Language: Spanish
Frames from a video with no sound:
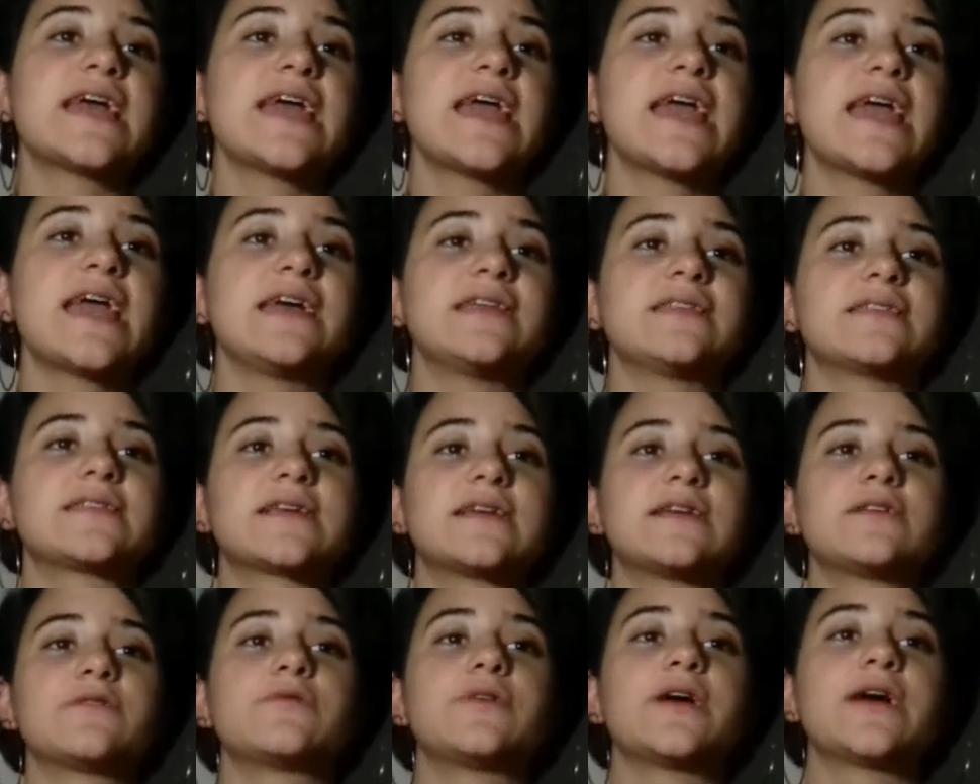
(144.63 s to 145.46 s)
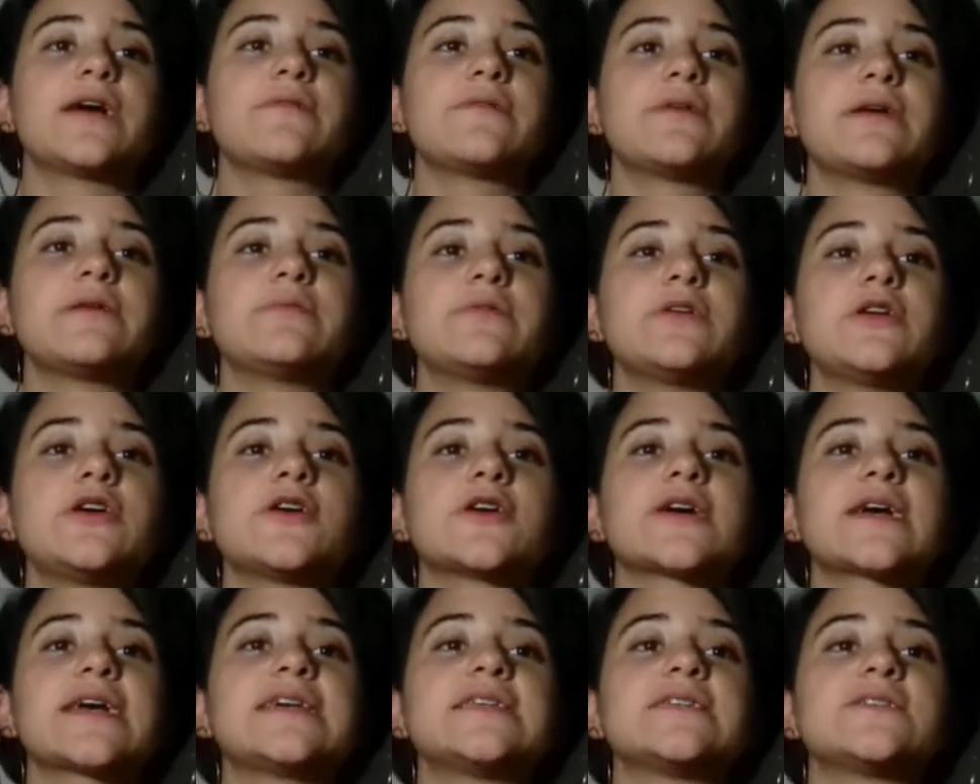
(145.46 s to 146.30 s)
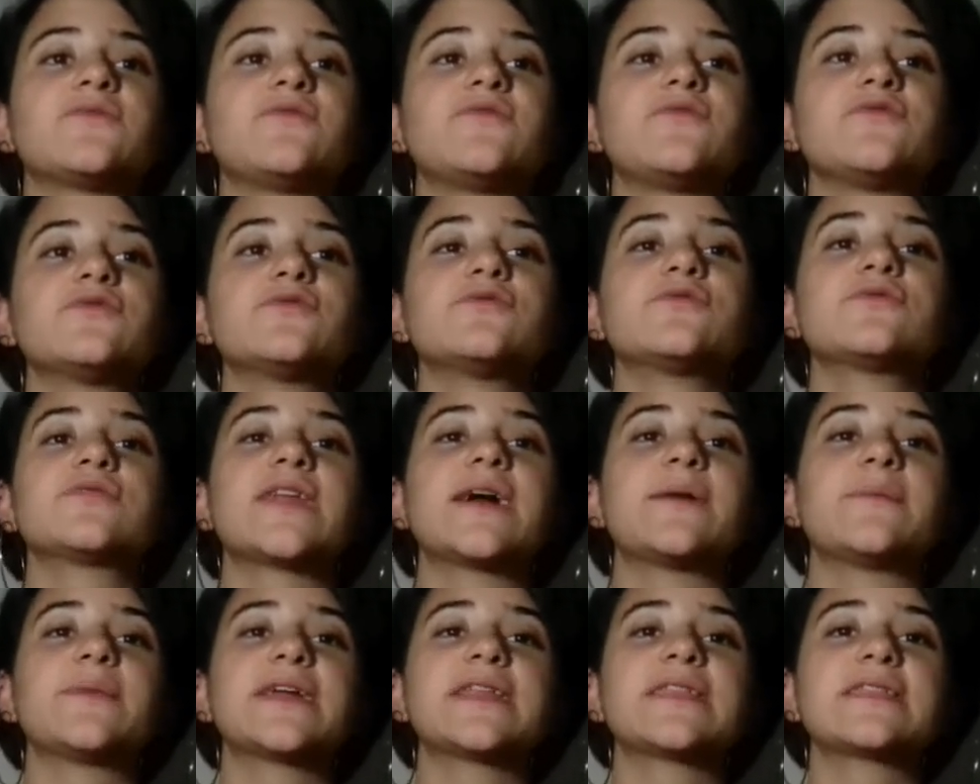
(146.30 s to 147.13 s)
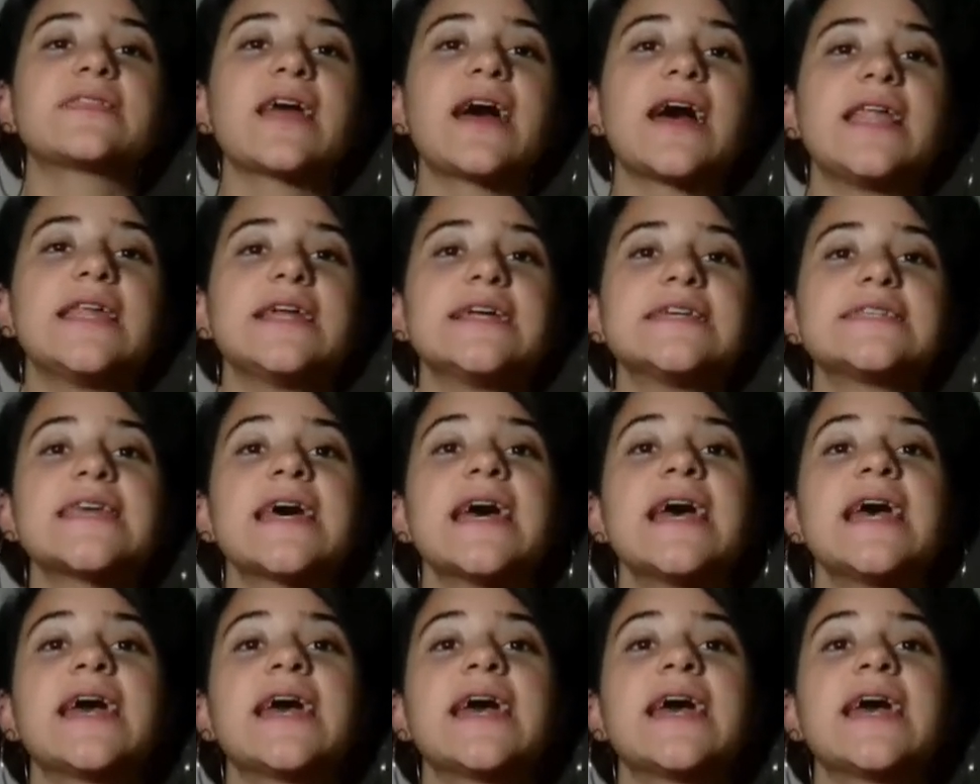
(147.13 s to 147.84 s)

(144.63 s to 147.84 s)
entre nueve bloques fundamentales